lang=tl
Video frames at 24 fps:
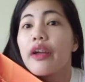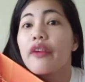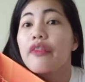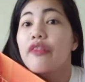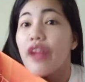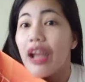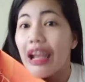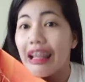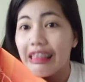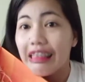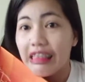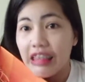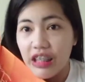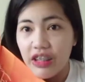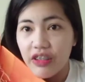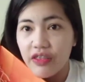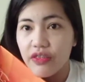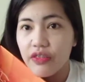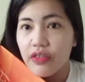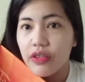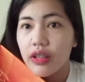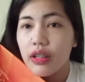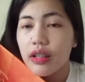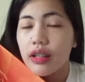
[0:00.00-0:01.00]

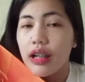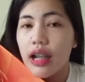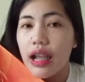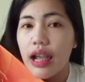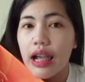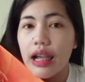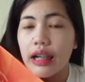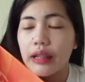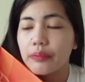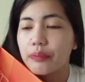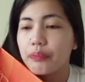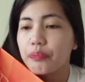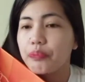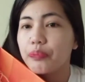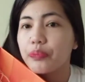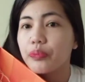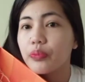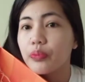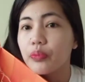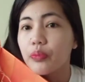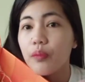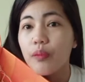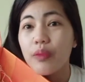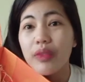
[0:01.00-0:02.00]
effective na
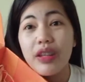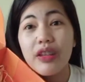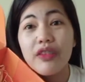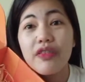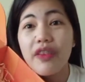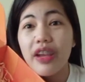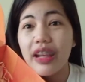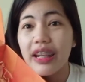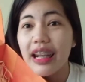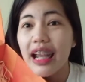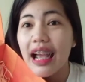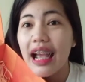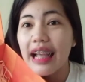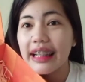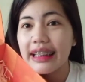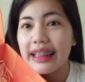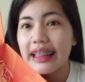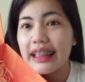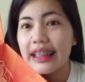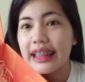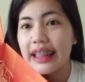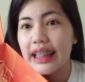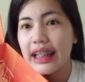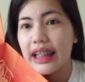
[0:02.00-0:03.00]
effect ng
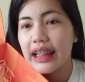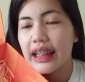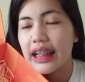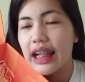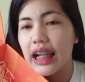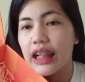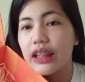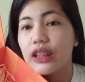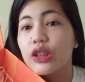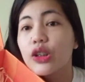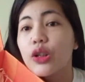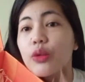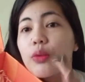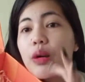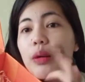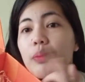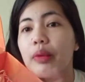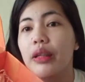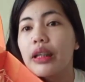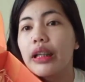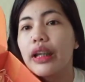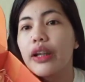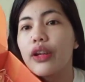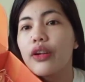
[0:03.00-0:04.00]
ating silka.
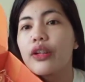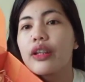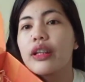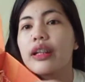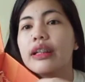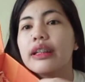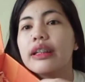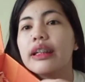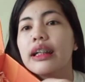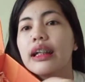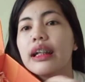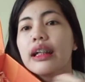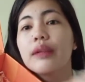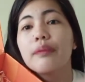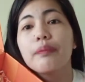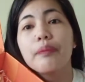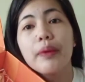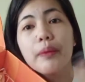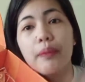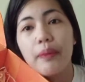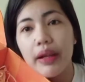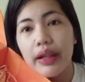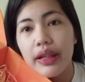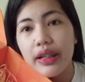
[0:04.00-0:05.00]
Gumamit kayo ng silka
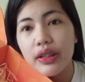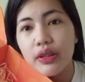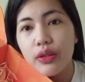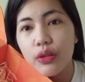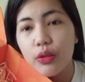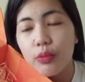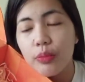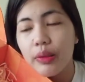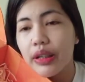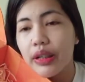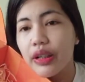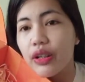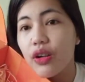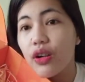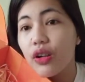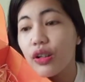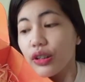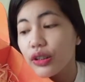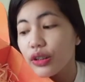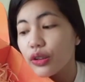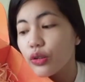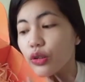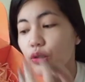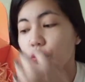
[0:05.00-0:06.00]
pipaya soap and
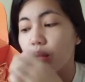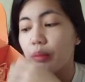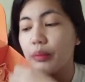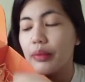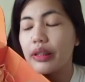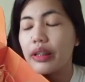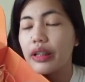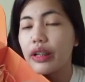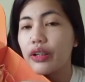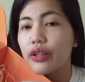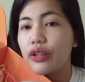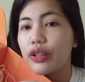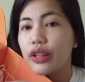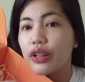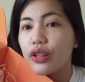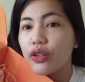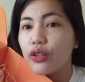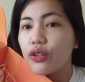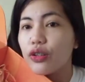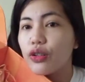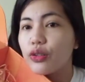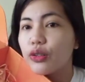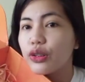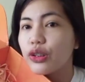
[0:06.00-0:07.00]
also gumamit kayo
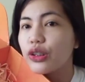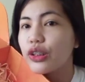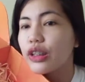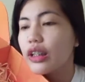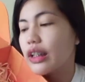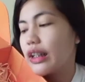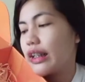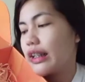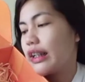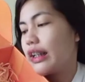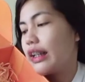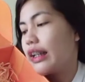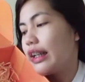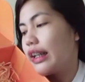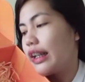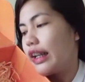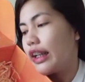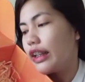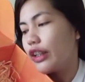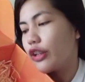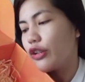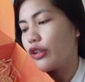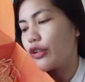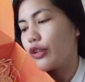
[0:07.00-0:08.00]
nitong lotion nila.
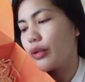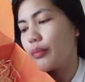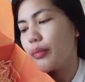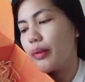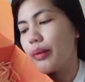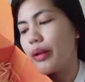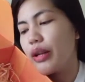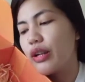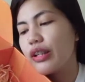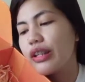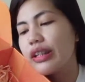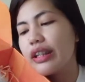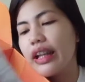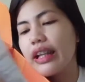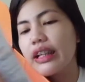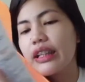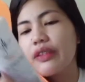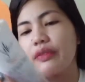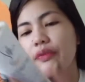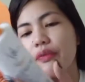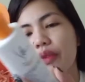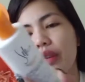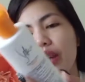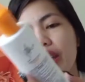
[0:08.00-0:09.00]
Ito, Friends
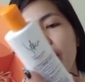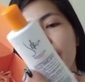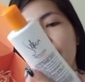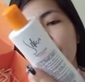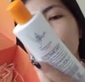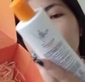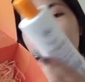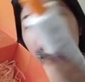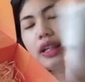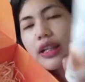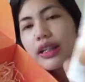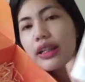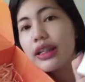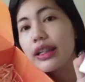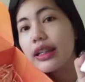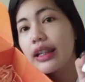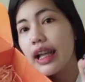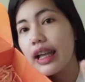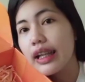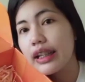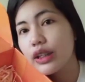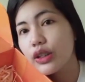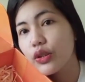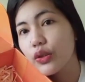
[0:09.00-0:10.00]
SPF 6
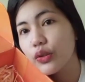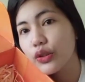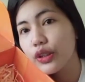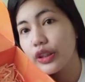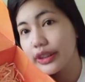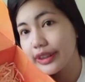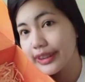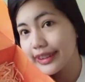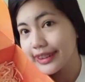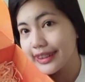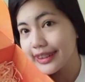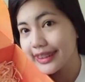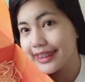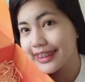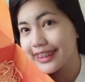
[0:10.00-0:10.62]
guys. So, yan.